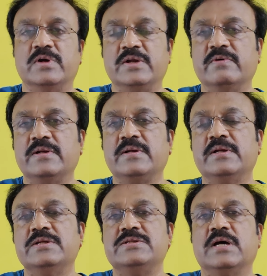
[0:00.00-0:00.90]
ట్వంటీ వన్
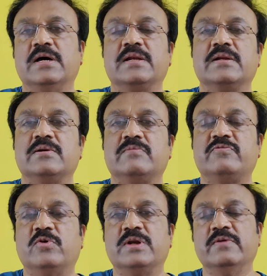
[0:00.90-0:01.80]
చహర్
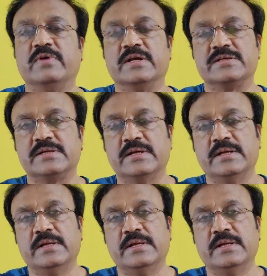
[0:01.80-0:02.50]
ఫోర్టీన్ వికెట్స్